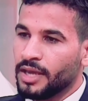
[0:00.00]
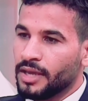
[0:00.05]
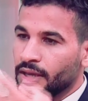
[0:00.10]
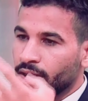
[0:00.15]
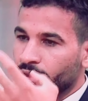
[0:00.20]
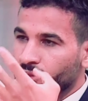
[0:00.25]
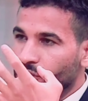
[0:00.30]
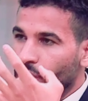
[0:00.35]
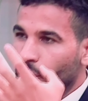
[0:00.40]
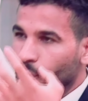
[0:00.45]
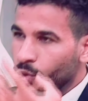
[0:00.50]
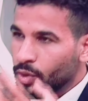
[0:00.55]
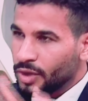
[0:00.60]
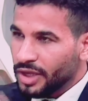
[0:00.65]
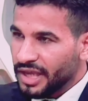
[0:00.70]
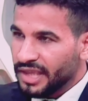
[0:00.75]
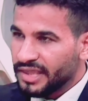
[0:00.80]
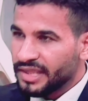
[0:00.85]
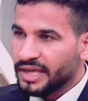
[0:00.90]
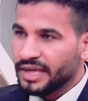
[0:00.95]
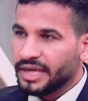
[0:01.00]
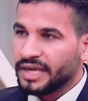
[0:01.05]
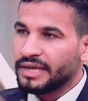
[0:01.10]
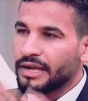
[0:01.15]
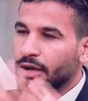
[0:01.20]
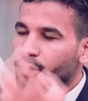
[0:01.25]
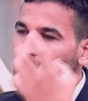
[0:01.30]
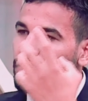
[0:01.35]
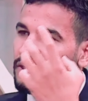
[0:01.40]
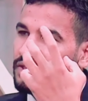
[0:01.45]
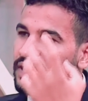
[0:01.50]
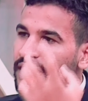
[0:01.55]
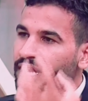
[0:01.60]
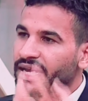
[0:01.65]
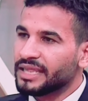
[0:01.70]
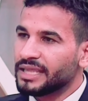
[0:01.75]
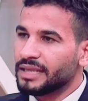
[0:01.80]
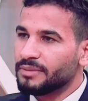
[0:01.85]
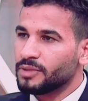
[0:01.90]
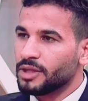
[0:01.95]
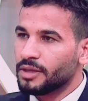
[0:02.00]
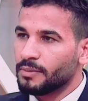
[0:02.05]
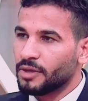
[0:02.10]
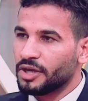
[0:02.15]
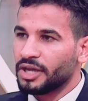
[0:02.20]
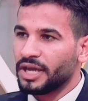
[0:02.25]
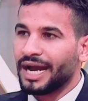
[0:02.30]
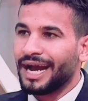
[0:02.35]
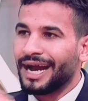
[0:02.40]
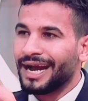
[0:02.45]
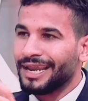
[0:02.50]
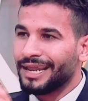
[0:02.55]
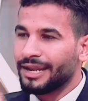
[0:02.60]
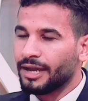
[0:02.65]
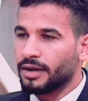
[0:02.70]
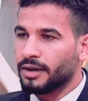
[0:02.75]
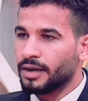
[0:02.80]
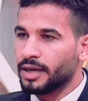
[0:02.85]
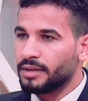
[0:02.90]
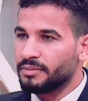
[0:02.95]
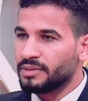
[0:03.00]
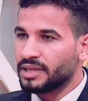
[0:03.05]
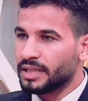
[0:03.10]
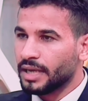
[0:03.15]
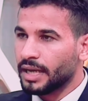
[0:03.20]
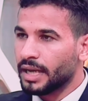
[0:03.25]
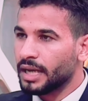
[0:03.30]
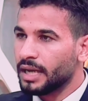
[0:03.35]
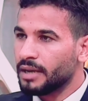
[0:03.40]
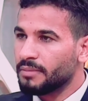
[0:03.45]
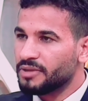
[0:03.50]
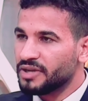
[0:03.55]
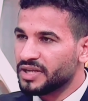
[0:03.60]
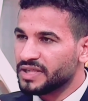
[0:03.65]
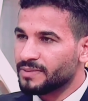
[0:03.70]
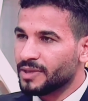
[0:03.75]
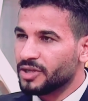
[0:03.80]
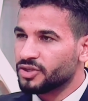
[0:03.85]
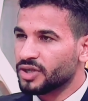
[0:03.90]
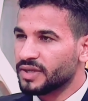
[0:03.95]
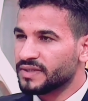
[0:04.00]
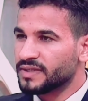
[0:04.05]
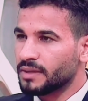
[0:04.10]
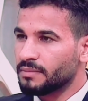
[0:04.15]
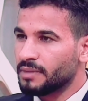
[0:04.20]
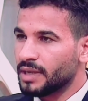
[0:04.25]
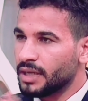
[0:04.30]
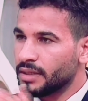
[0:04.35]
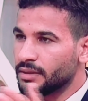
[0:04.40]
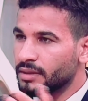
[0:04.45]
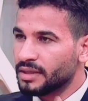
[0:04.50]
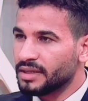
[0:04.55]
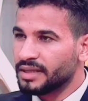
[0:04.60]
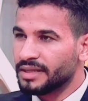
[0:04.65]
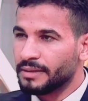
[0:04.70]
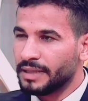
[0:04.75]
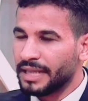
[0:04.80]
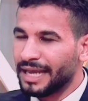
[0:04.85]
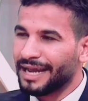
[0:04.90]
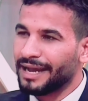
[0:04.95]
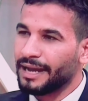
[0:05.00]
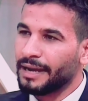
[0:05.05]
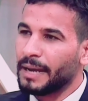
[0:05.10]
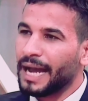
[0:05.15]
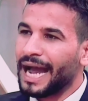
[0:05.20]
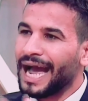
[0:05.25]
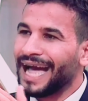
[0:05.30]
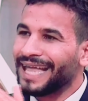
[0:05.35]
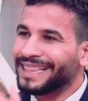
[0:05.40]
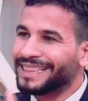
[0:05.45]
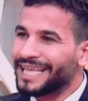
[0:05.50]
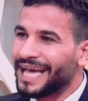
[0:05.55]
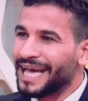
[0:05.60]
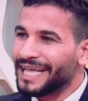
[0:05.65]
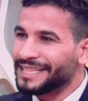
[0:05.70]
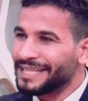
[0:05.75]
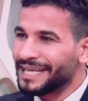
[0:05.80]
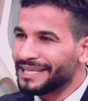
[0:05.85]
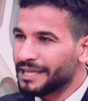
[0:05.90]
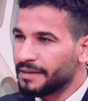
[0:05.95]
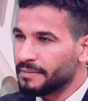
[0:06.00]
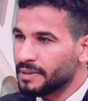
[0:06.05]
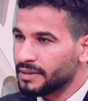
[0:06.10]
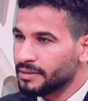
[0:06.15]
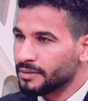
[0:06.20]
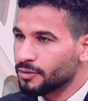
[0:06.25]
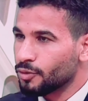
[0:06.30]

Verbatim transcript: بالزبط. ضروري جدا ان احنا ناخد احتياجاتنا من الميه على الاقل بنتكلم بالنسبه للشخص البالغ لحد ادنى 8